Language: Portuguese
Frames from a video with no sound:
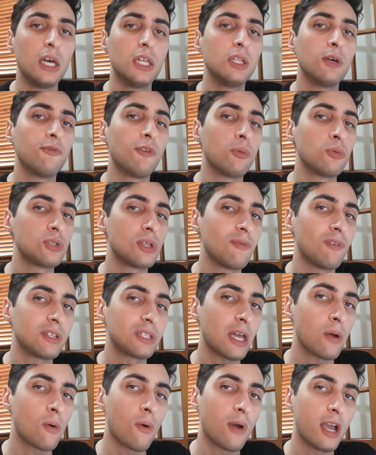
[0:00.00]
Não vamos
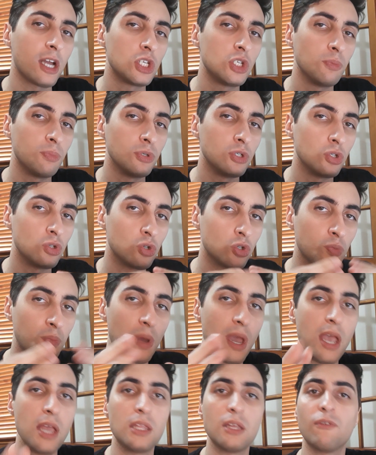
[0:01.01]
levantar qualquer tipo de
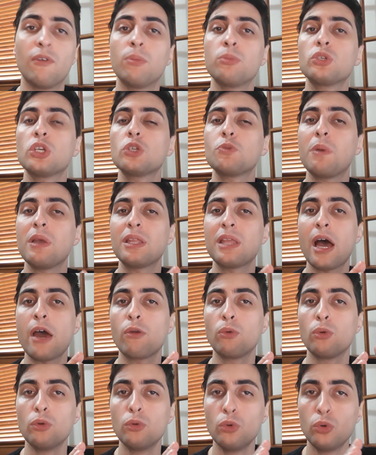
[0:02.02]
suspeita, vamos respeitar
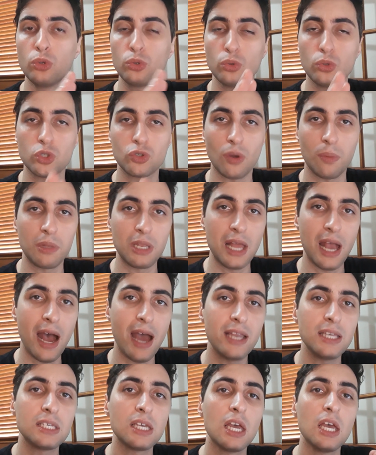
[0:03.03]
o luto dos
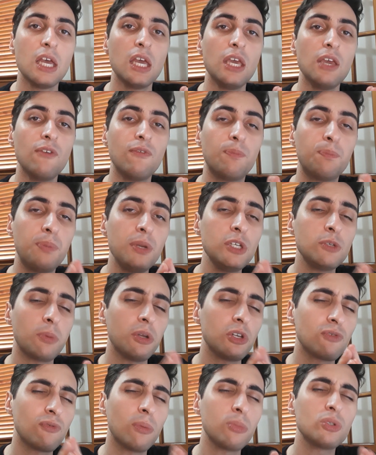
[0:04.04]
familiares e
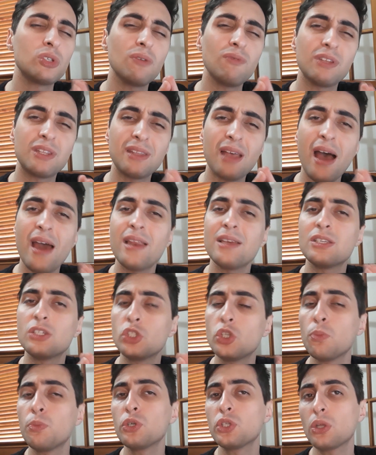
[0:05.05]
principalmente vamos evitar
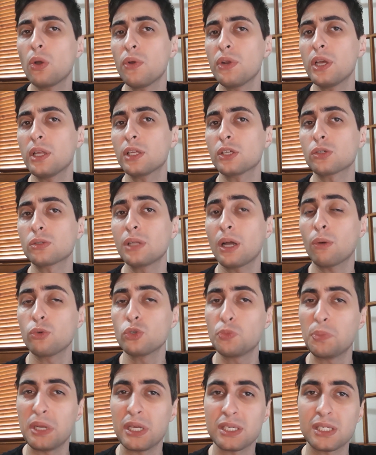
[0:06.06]
esse tipo de teoria da, da
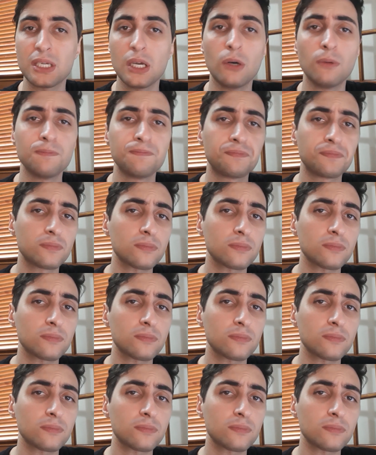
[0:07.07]
conspiração